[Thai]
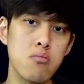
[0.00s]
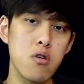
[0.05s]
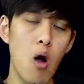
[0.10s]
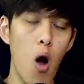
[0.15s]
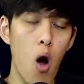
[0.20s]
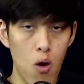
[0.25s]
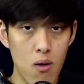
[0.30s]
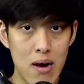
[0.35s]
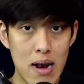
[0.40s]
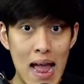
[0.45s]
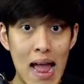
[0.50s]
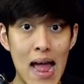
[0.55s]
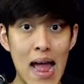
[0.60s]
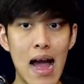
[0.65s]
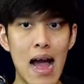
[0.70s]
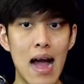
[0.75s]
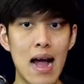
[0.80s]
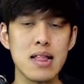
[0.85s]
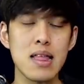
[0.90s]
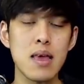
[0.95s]
กองหน้า
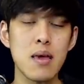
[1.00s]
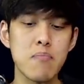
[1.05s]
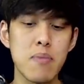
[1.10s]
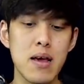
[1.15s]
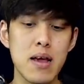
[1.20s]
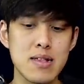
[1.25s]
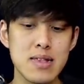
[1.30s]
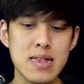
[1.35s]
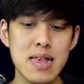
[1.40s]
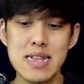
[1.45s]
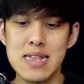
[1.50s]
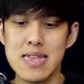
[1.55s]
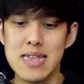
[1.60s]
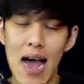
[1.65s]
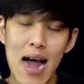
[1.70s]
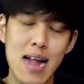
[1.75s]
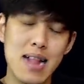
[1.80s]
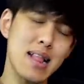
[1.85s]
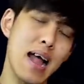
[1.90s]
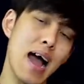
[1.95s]
ที่เป็นสัญ
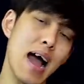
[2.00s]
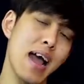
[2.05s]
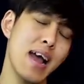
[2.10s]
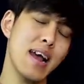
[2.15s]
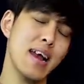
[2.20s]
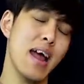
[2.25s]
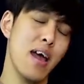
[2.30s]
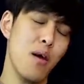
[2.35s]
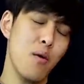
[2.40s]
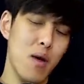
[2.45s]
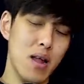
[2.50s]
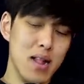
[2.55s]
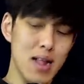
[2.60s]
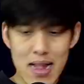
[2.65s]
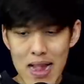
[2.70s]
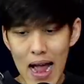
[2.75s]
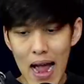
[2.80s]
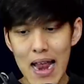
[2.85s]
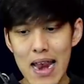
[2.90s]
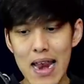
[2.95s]
ชาติไทยในเวที
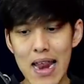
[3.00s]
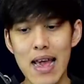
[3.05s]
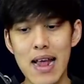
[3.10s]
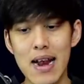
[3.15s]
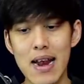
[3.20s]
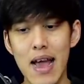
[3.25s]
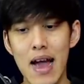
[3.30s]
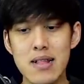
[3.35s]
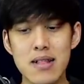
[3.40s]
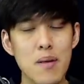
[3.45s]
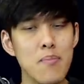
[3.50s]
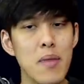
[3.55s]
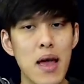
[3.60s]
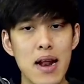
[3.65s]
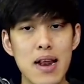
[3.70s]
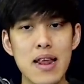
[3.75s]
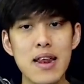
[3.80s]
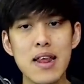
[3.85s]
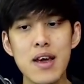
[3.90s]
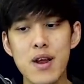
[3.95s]
ไทยลีกเนี่ยตำแหน่ง
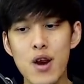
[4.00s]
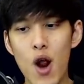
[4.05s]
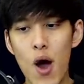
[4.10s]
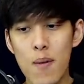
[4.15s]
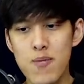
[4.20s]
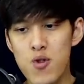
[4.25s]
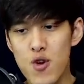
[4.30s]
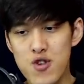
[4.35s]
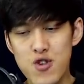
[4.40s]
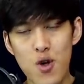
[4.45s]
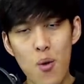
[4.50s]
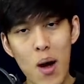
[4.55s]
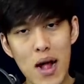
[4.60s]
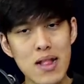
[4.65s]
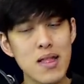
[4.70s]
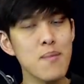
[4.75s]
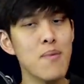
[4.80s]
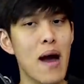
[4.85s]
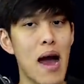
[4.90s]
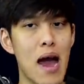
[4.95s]
นี้ในรอบทศวรร
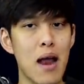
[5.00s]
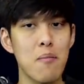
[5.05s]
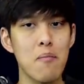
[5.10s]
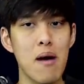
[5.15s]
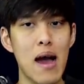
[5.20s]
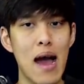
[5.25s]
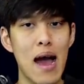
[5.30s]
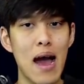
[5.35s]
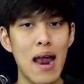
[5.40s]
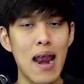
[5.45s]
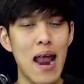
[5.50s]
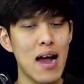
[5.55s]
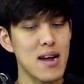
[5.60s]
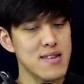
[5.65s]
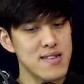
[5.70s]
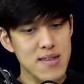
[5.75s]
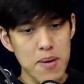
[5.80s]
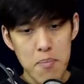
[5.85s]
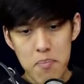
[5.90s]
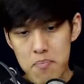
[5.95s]
ษที่ผ่านมาหลัก
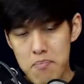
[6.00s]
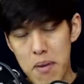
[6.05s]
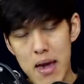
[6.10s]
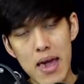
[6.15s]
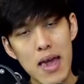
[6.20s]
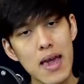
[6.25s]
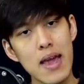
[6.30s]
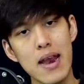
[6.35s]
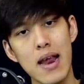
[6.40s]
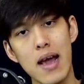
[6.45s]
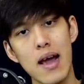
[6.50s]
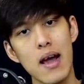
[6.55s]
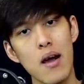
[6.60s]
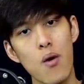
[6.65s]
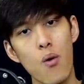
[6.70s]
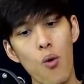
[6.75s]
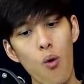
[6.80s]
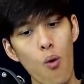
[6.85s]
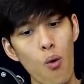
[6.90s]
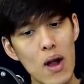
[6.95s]
10 ปีเนี่ย
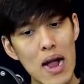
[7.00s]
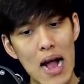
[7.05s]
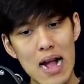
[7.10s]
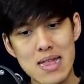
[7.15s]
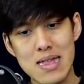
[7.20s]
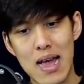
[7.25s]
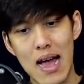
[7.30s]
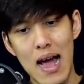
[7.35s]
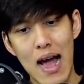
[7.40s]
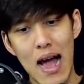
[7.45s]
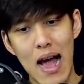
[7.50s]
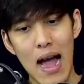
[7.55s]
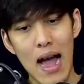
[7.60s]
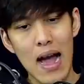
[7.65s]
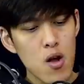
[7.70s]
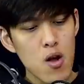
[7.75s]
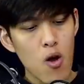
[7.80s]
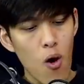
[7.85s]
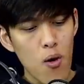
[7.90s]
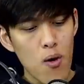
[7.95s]
โห การจะหา
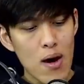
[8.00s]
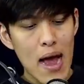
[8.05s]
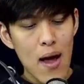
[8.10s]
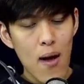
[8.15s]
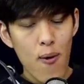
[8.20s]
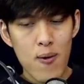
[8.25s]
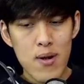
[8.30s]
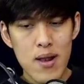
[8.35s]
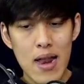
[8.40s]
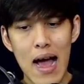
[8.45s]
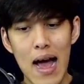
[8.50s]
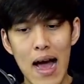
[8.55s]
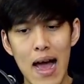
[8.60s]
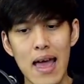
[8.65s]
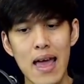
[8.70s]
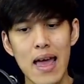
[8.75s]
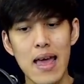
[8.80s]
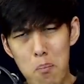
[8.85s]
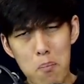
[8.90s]
กองหน้าคนไทย